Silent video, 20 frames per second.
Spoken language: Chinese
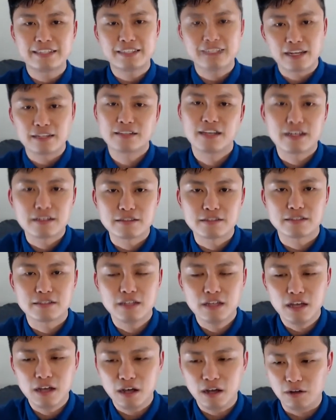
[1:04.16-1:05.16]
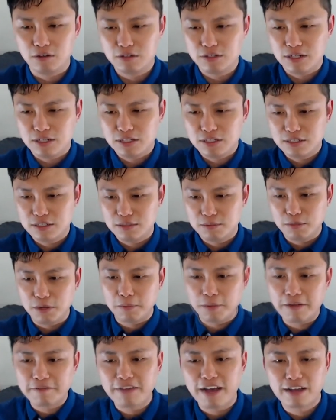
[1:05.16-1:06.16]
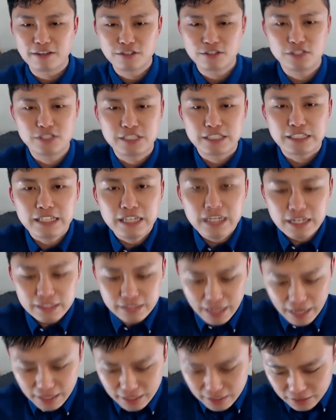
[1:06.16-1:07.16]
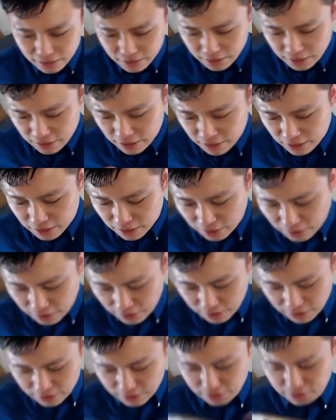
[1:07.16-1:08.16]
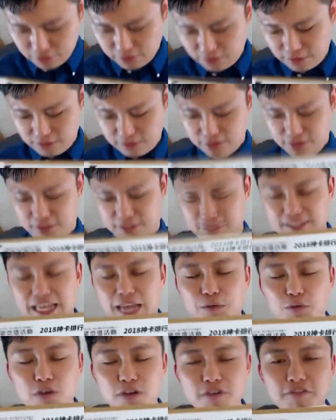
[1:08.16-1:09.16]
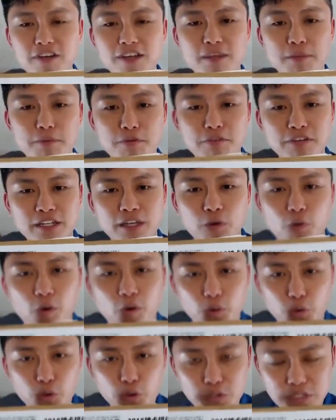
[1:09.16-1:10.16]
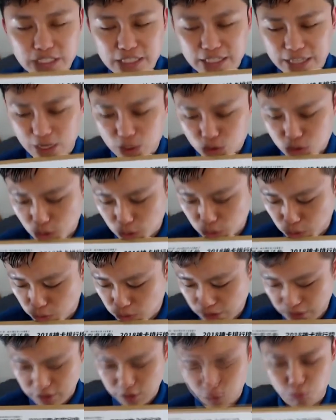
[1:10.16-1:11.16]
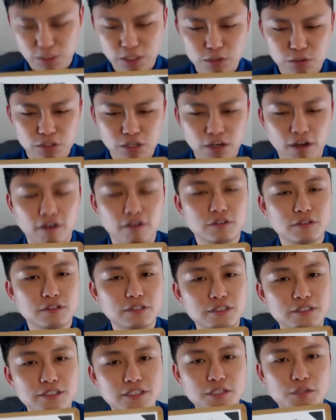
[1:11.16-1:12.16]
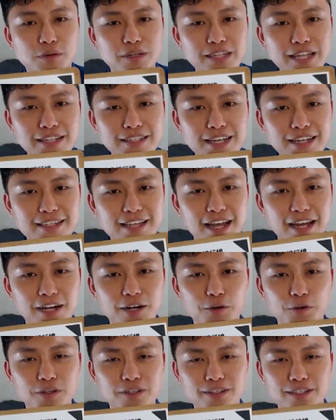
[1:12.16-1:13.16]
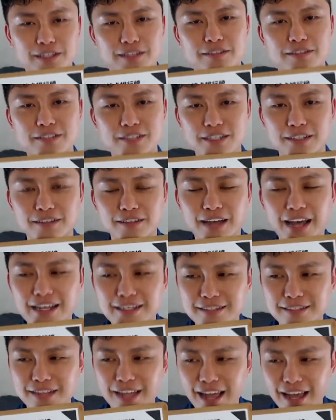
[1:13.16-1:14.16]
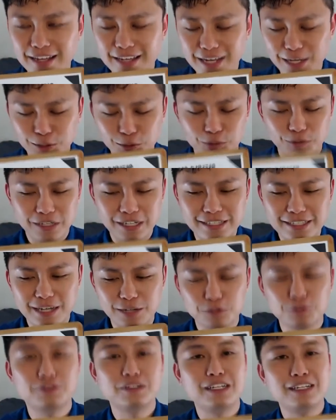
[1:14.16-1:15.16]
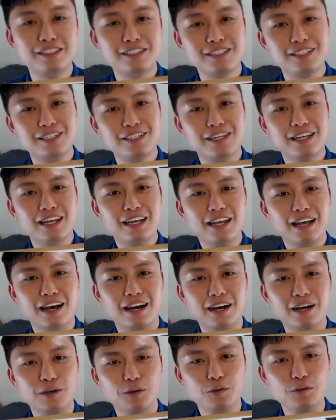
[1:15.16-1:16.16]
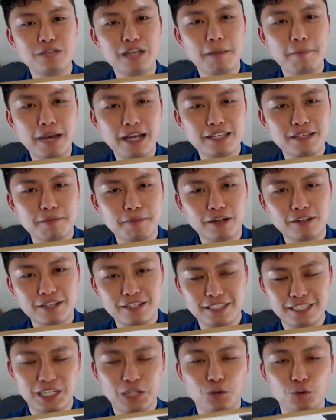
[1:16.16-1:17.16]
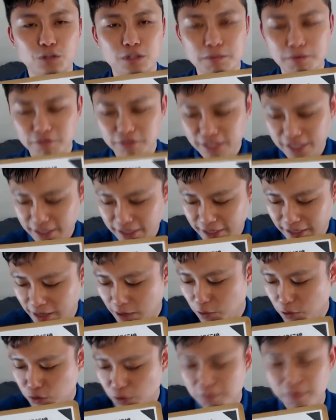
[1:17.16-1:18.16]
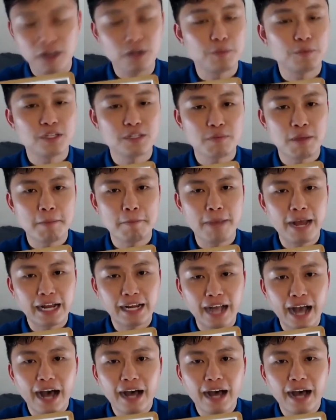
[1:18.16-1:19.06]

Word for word: 家讲这样子，好、哦，这也是没有办法的事情。那呃，三月份的部分呢，我预计要送出这个 Switch 哈、哦，就是希望大家在二月底之前呢，还是大家可以努力一下。如果您是呃，玉山拍钱包的新户的部分也可以考虑从宝可梦这边办